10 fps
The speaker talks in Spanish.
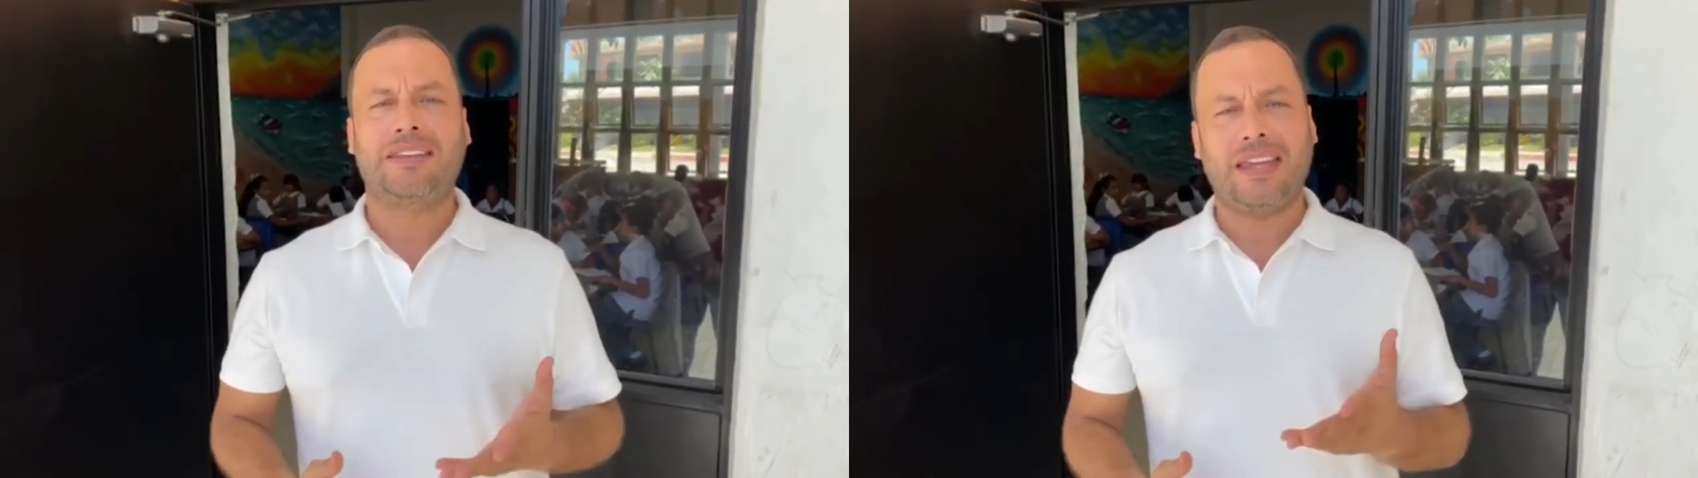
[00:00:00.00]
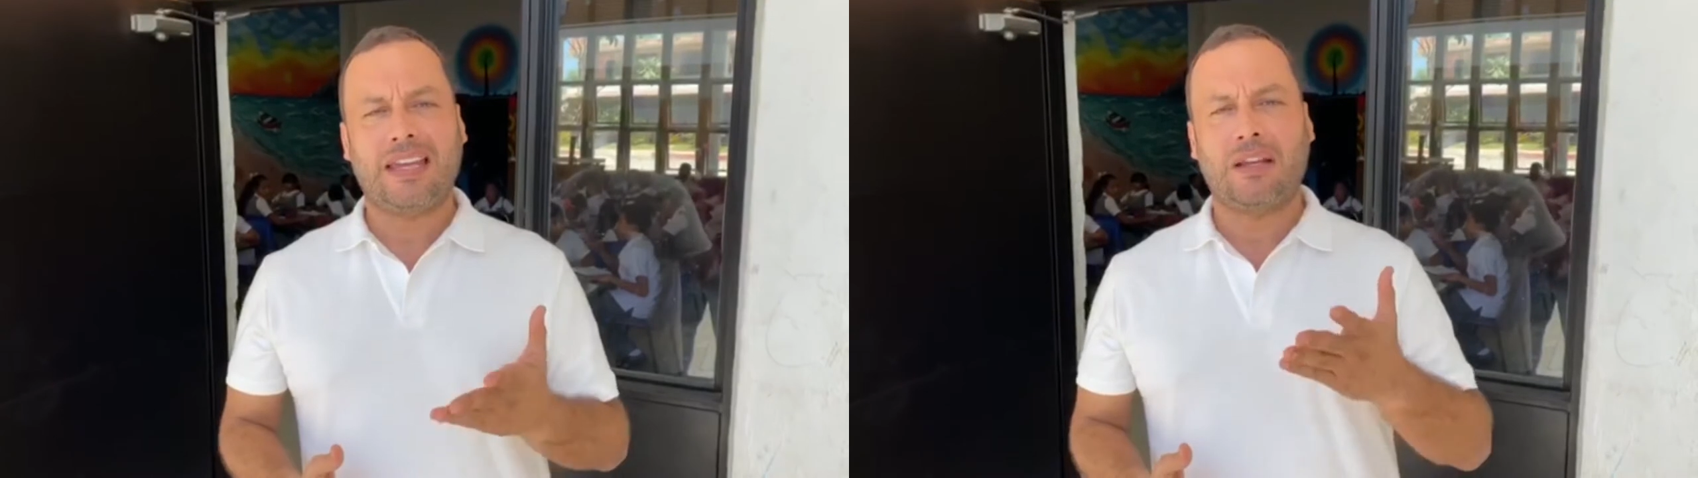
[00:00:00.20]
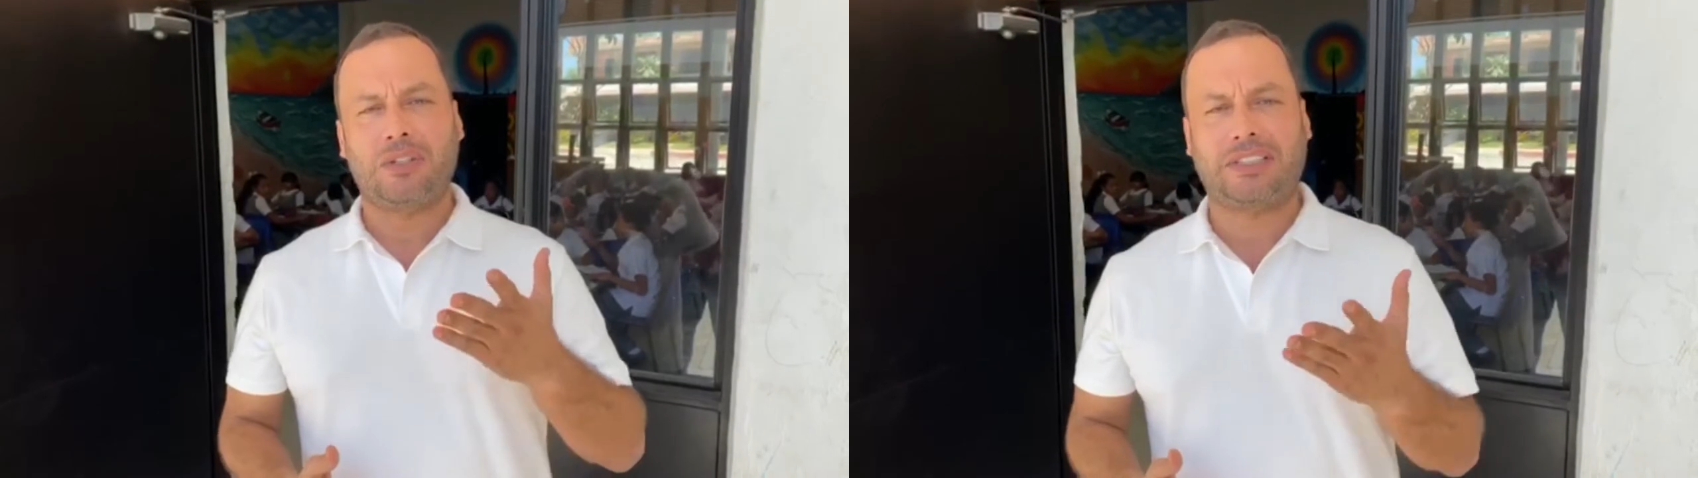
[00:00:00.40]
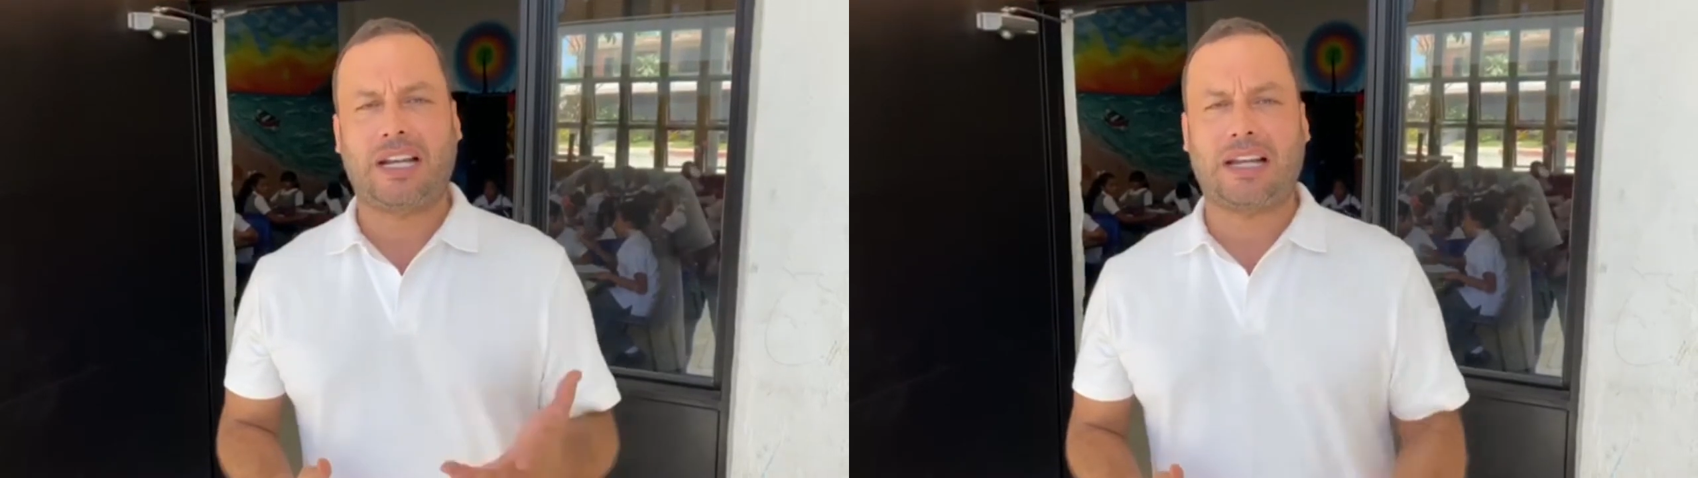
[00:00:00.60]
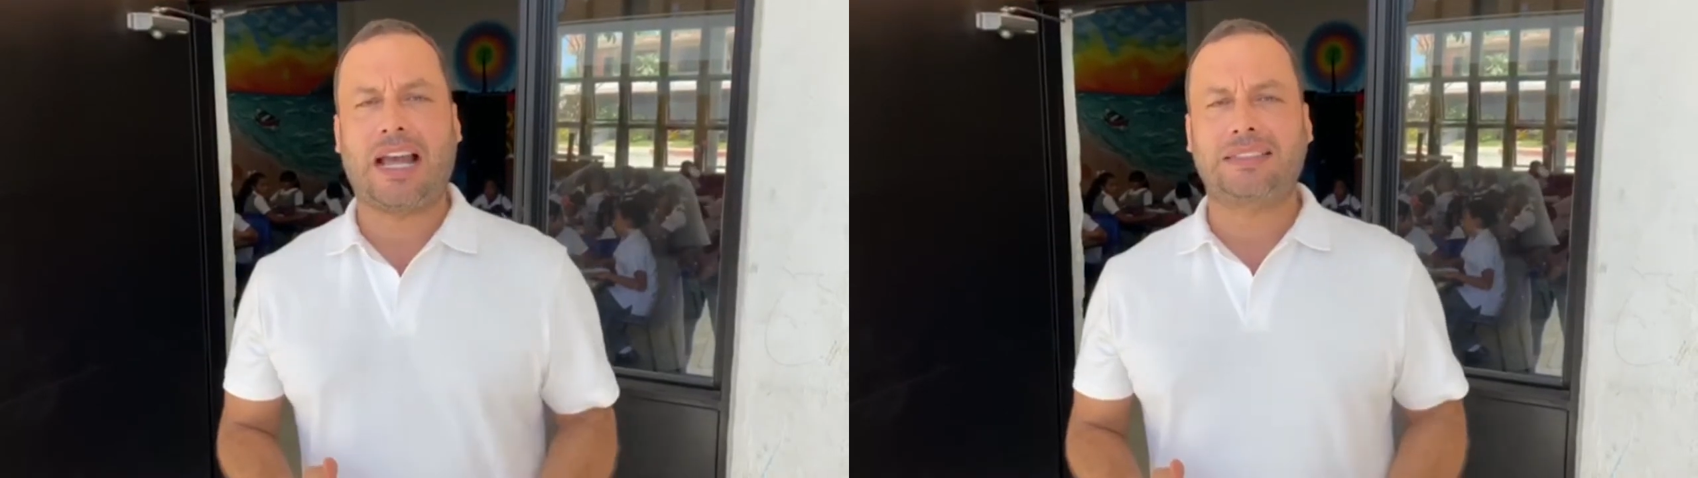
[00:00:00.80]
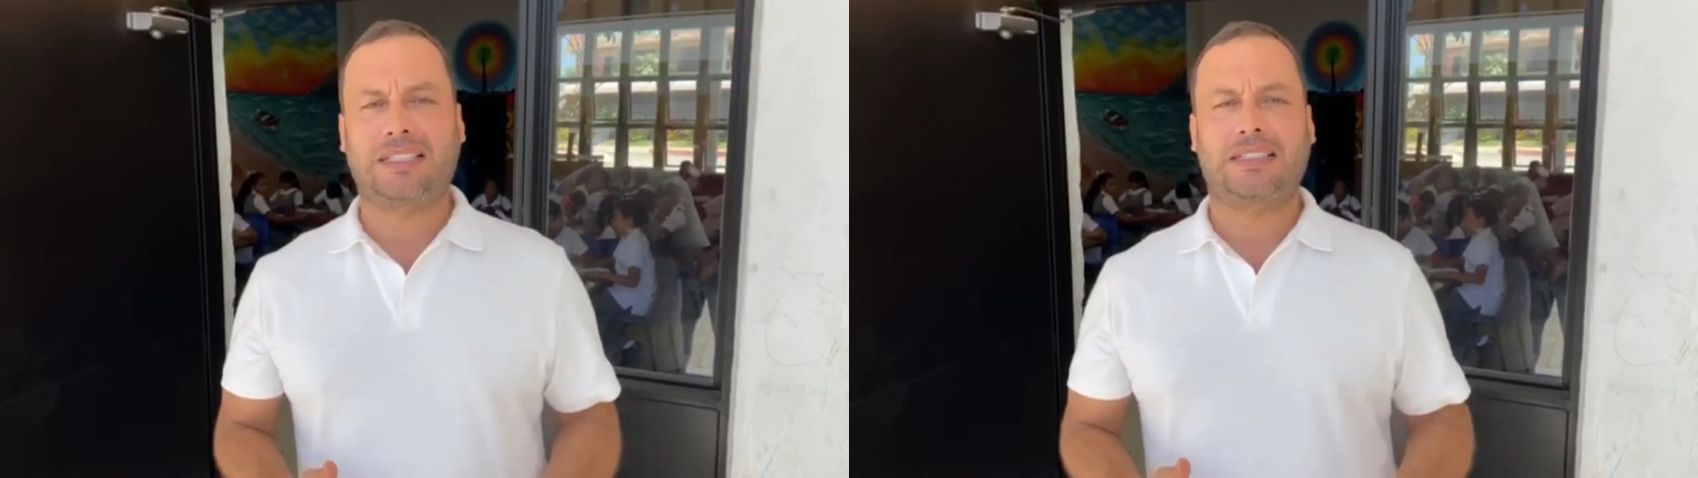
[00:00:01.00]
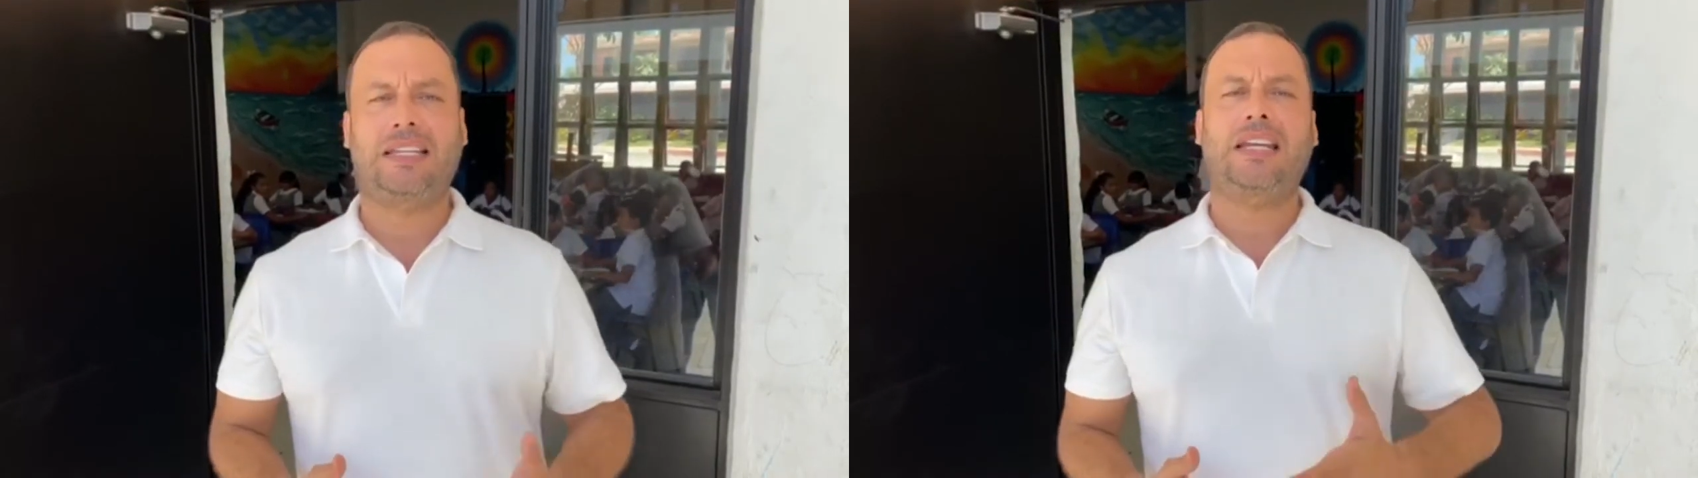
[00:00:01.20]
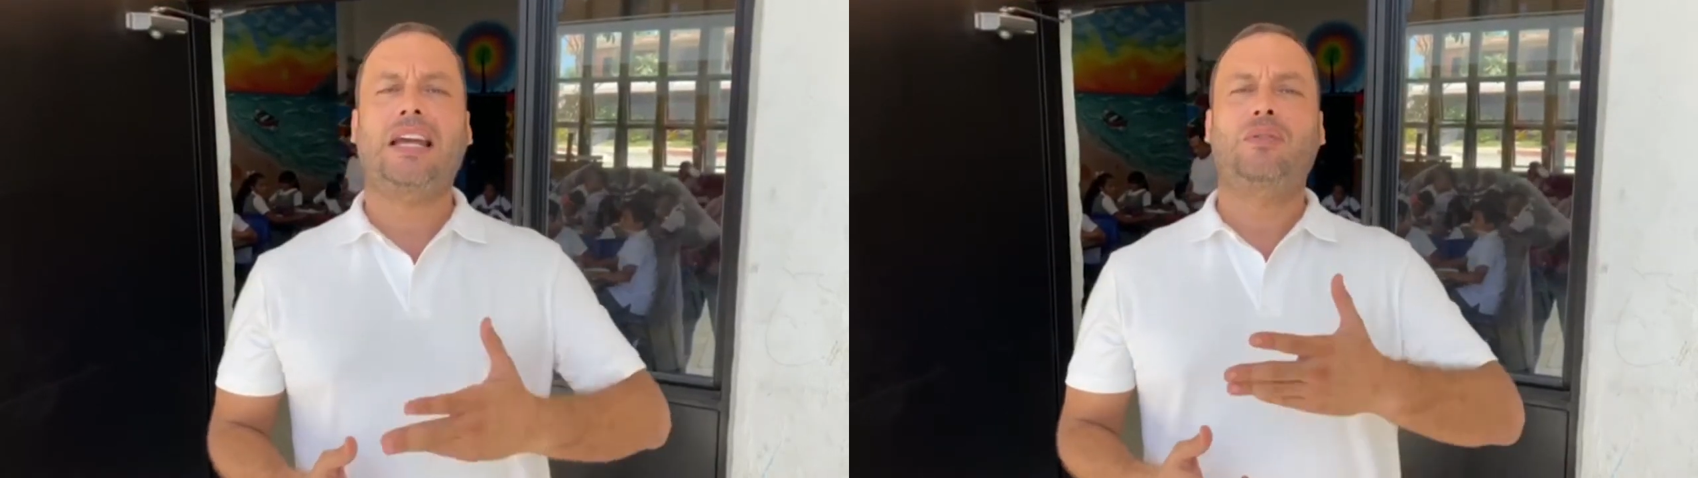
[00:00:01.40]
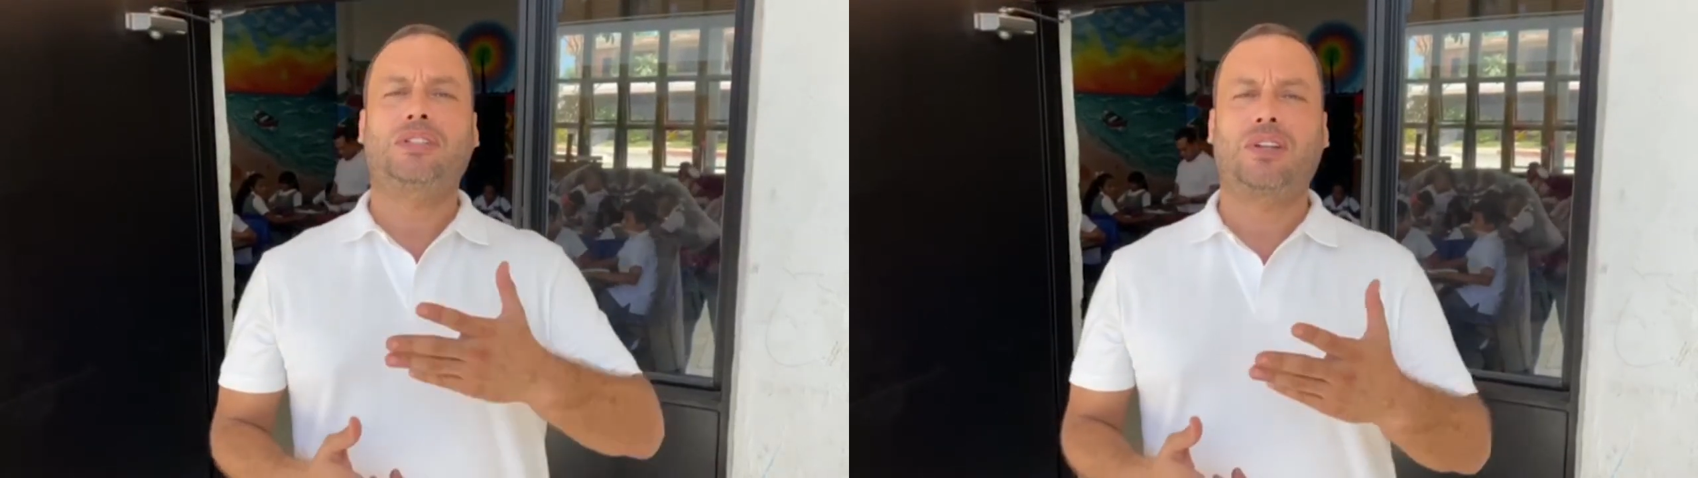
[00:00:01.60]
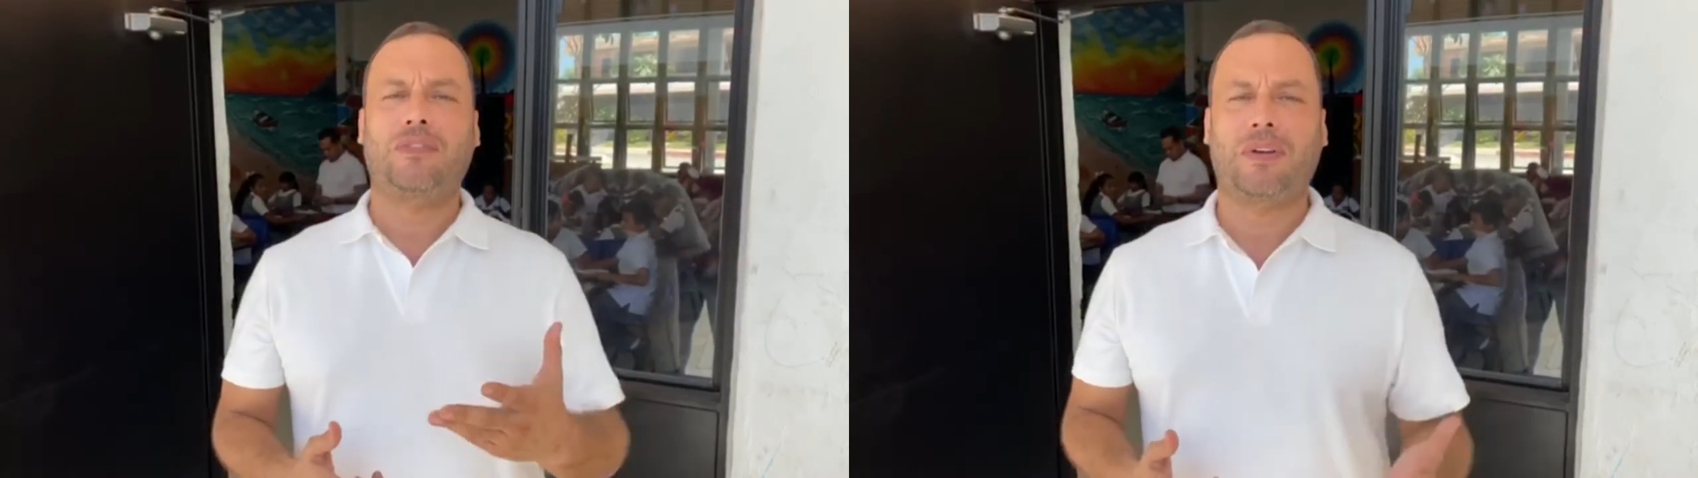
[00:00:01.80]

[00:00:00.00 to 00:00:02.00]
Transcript: llegue a nuestras casas, llegue a nuestras